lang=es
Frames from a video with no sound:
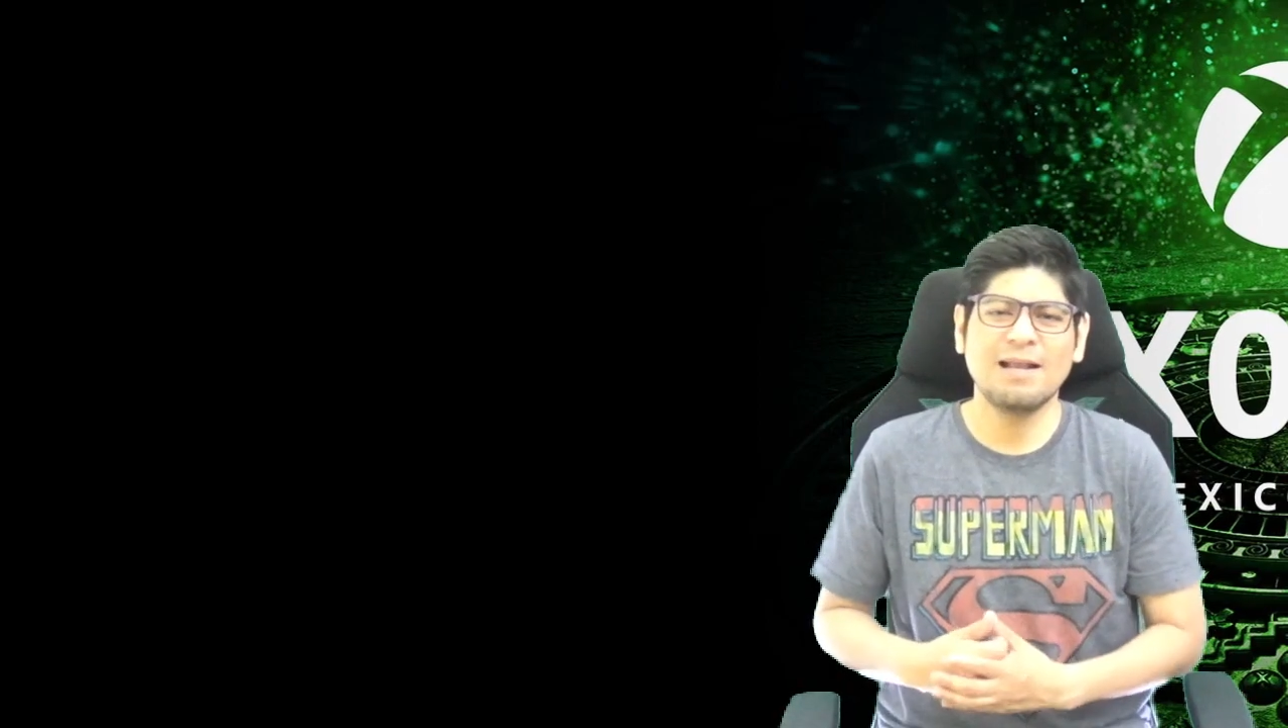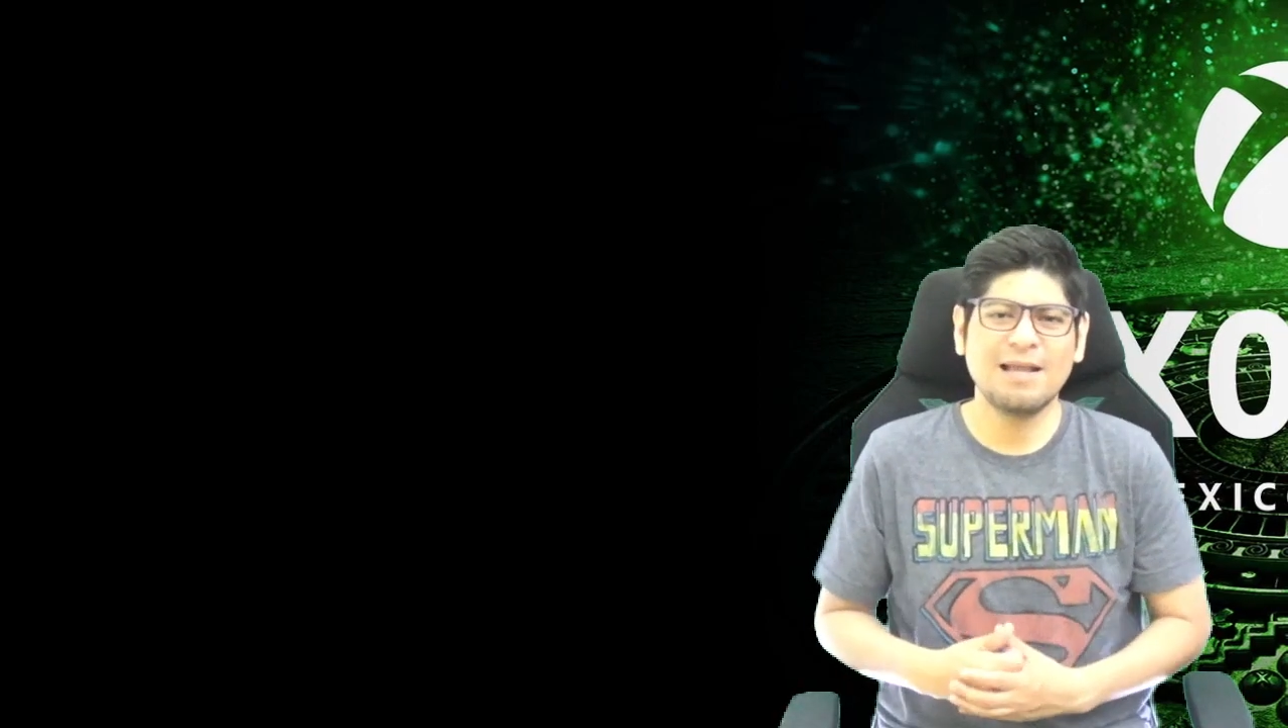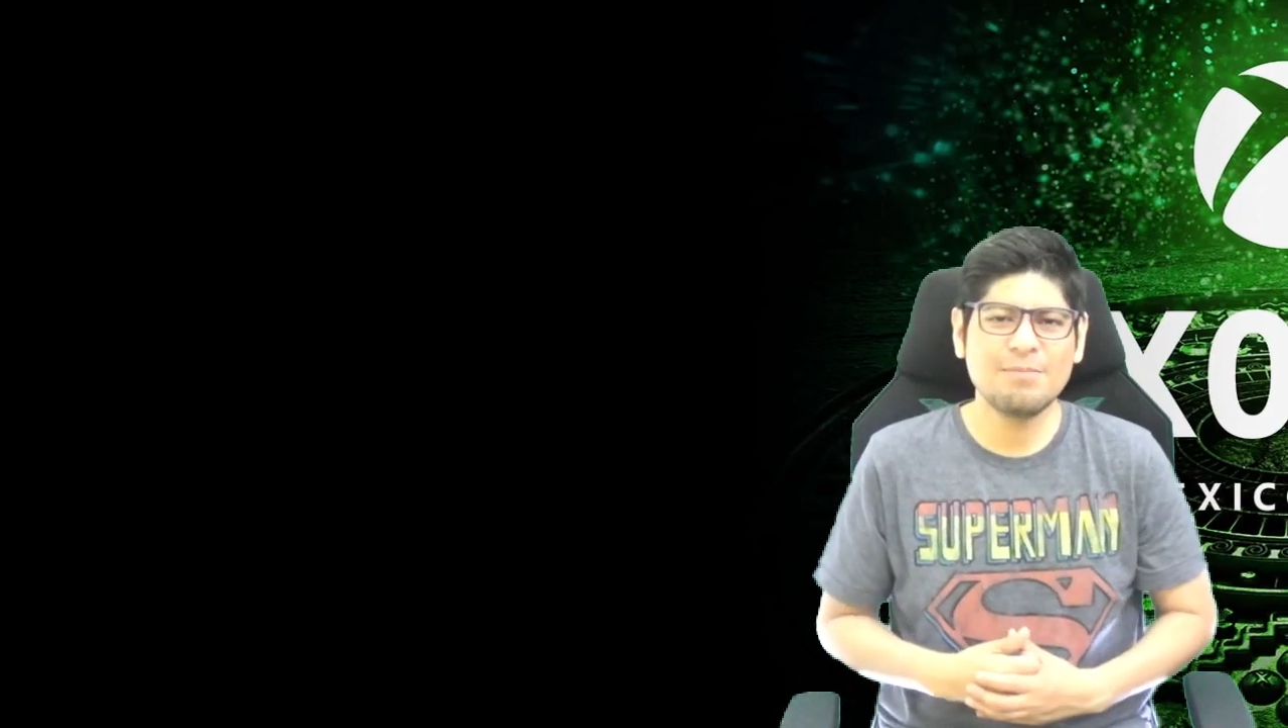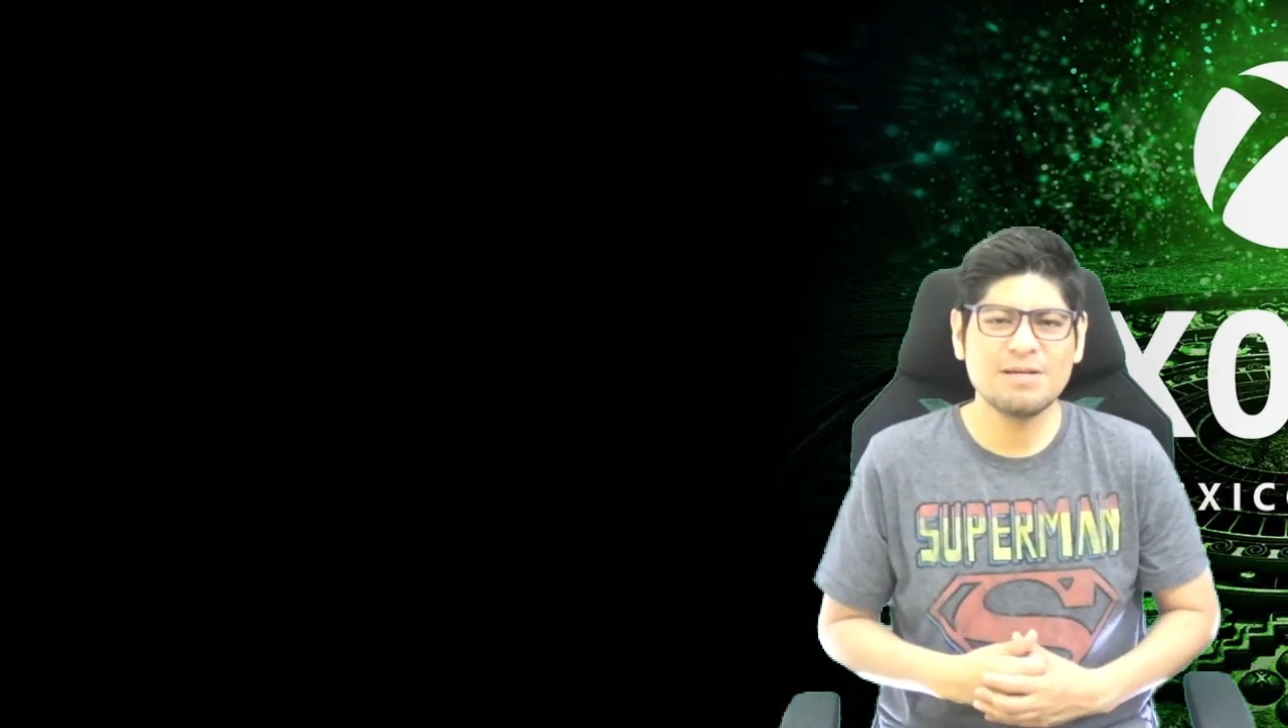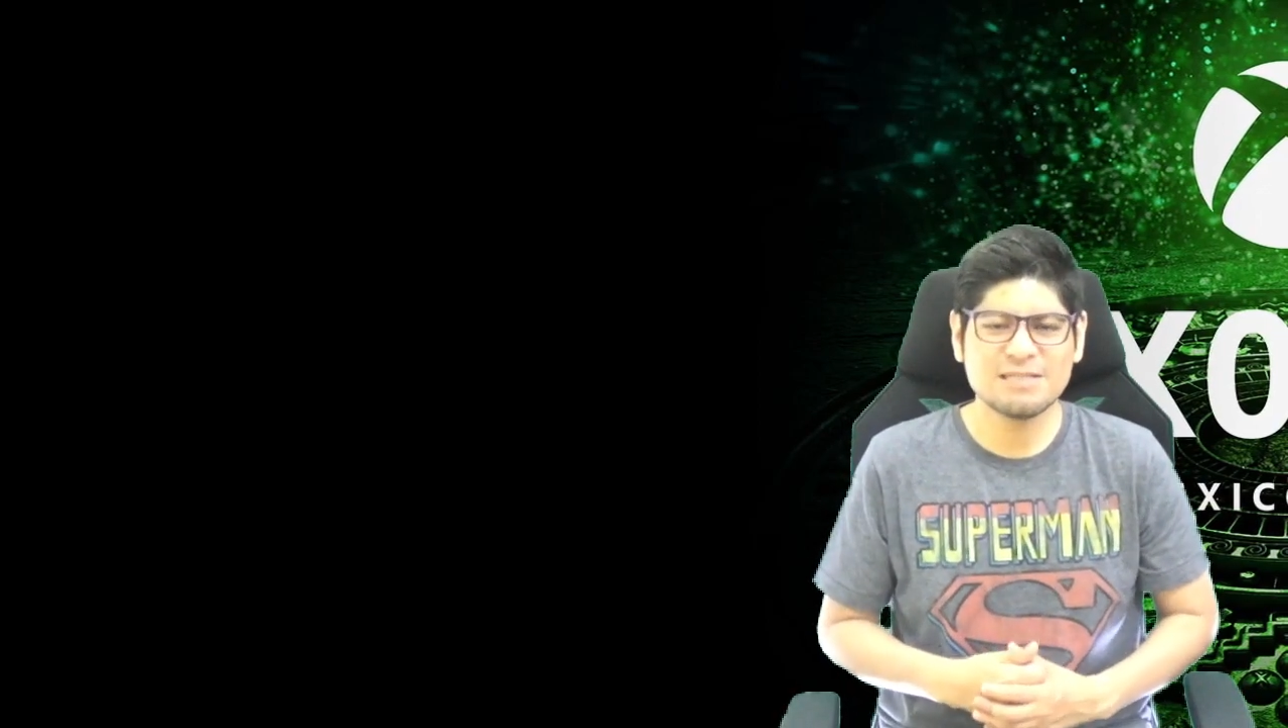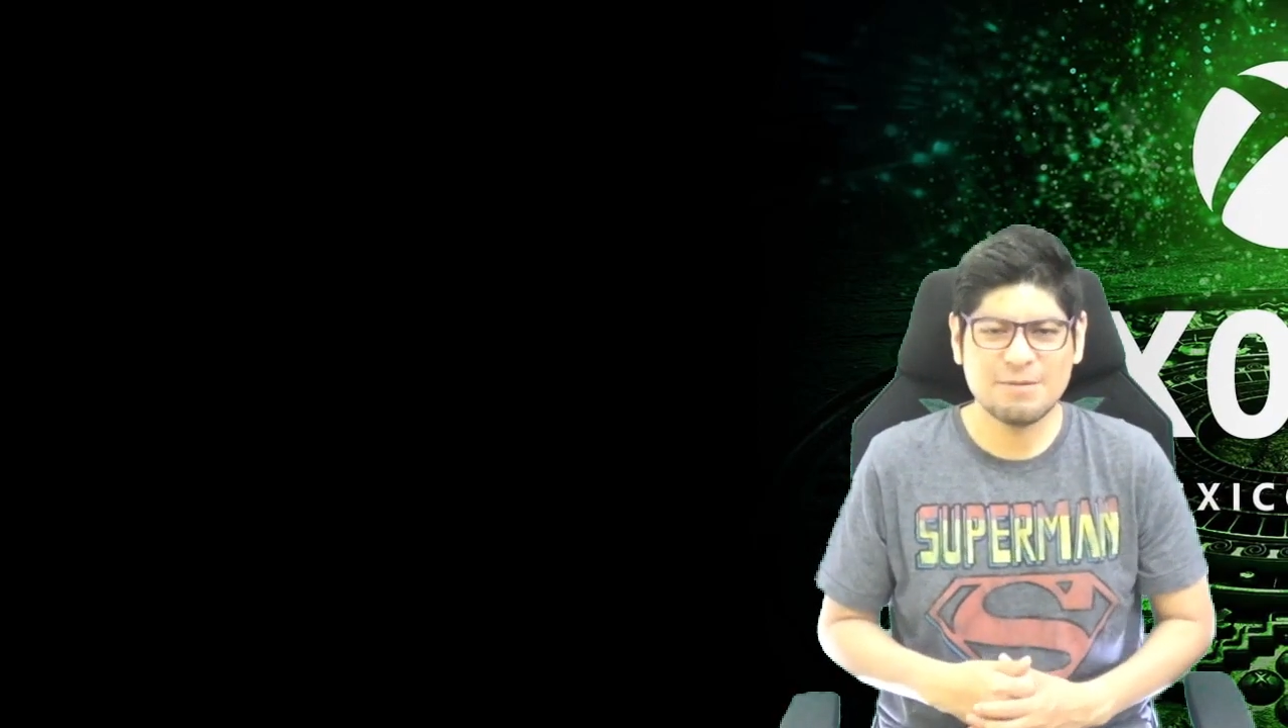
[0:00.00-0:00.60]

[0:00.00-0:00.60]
el gamer